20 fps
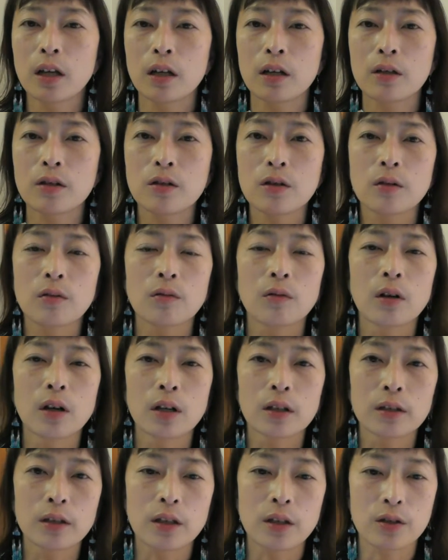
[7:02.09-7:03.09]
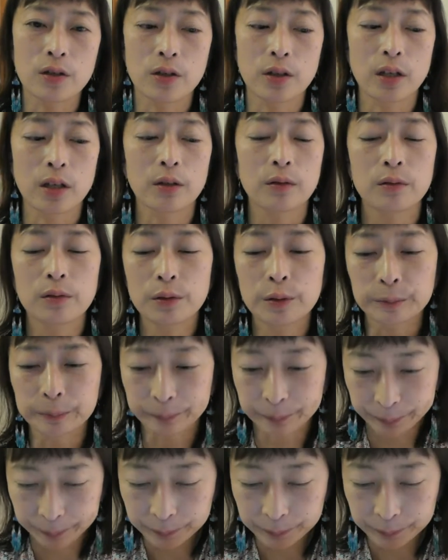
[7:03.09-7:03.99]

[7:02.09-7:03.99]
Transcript: やはり事業が安定していく。